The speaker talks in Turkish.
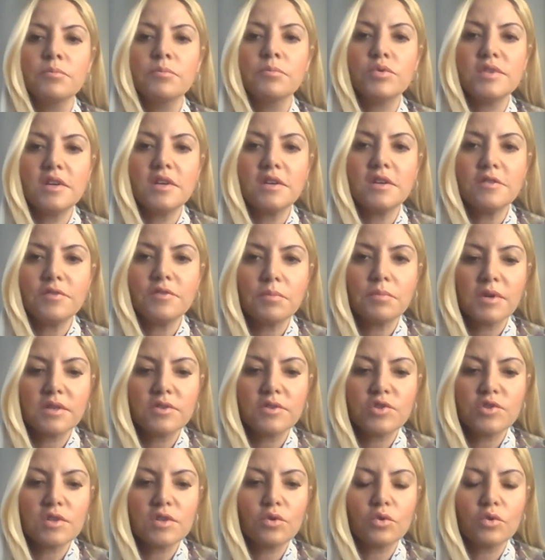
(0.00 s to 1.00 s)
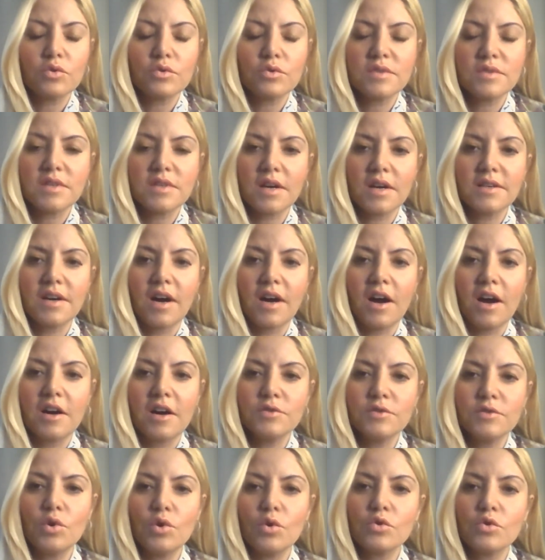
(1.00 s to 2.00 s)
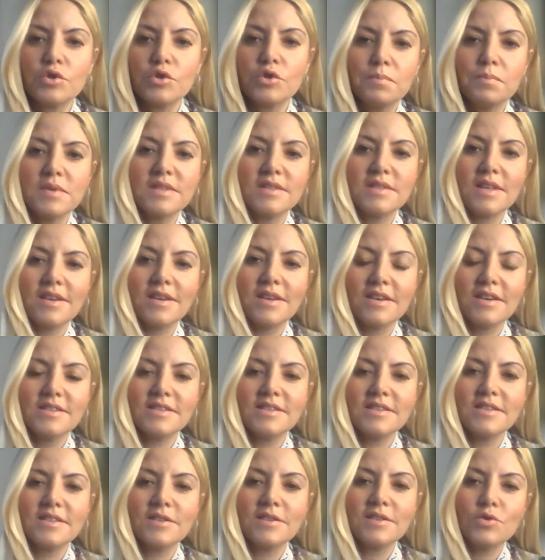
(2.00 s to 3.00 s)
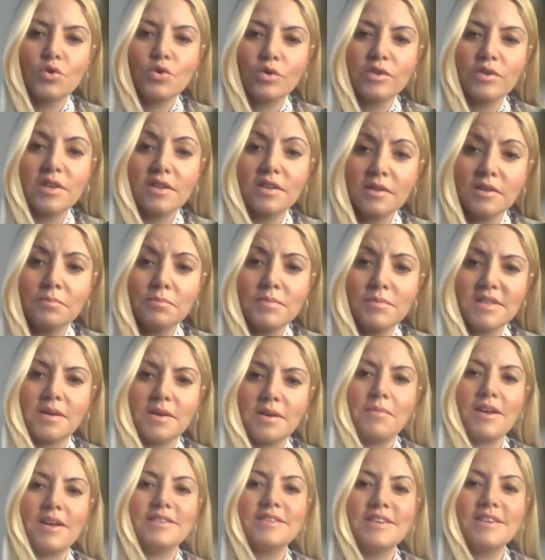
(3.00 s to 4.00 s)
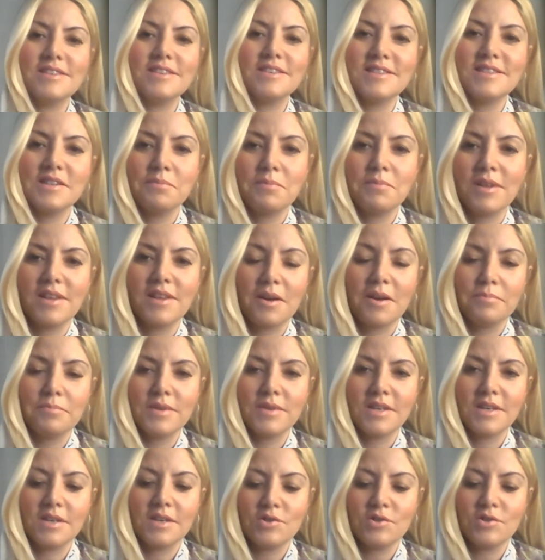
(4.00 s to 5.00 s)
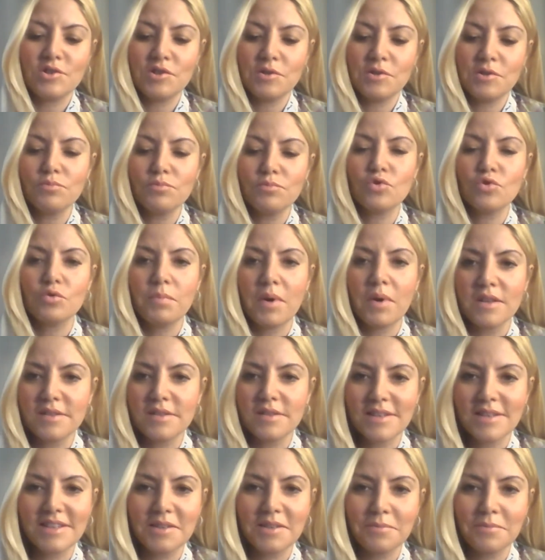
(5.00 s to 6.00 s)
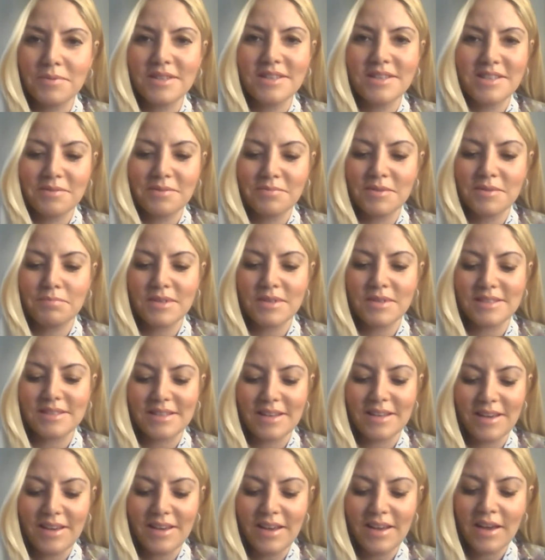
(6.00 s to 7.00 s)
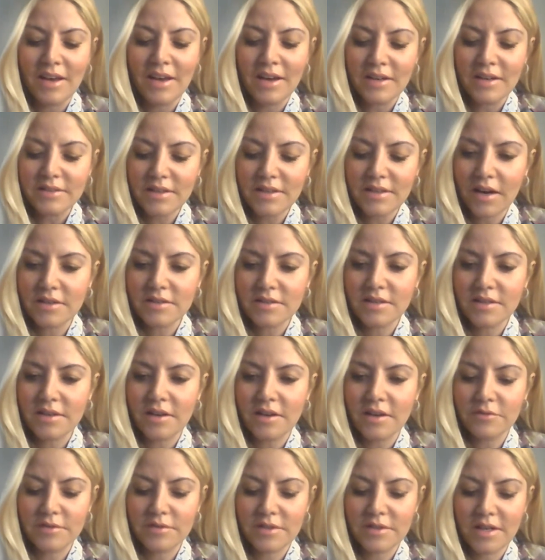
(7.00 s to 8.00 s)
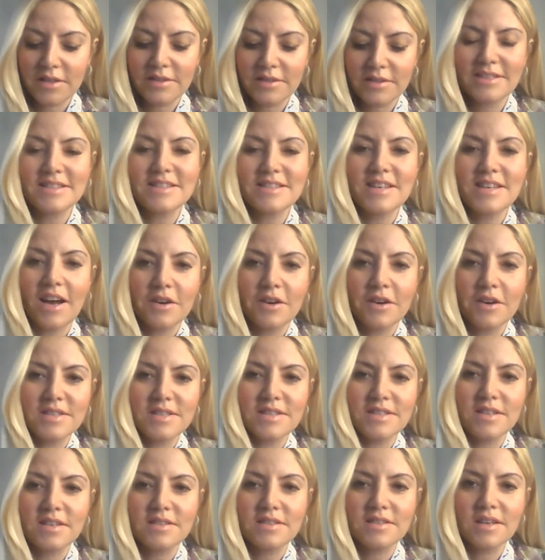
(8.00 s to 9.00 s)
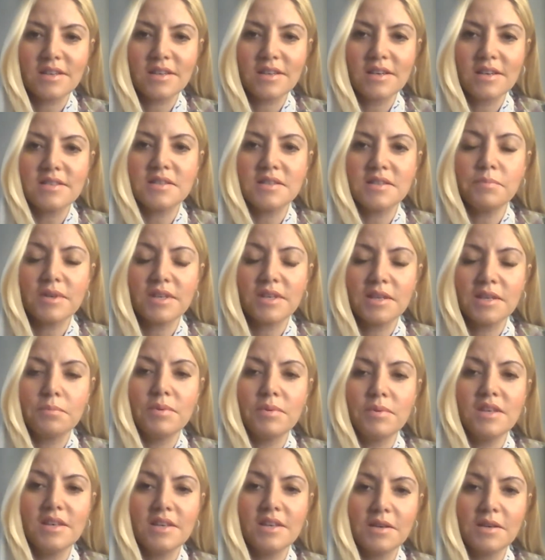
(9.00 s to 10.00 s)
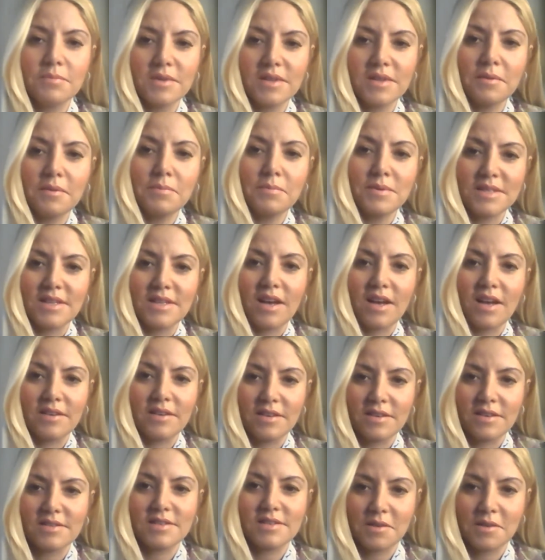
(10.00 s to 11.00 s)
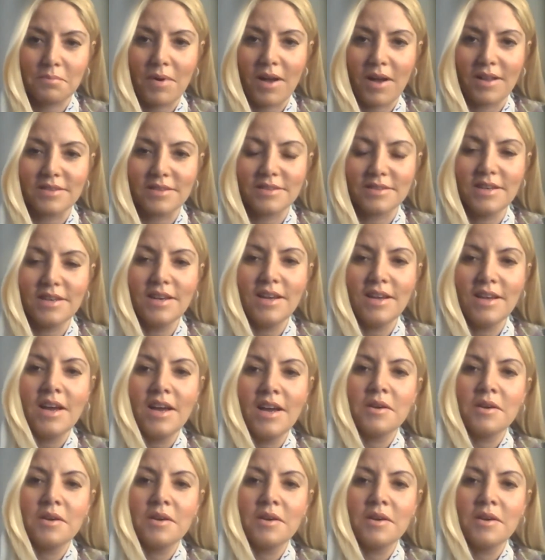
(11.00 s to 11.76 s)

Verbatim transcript: Bu tarafa bakacak olursak Artiox bizden aslında çok yakın bir zamanda yatırım alan bir girişim. Şubat 2021'de. Diğer taraftan servis de Kasım 2020'de bizden yatırım aldı.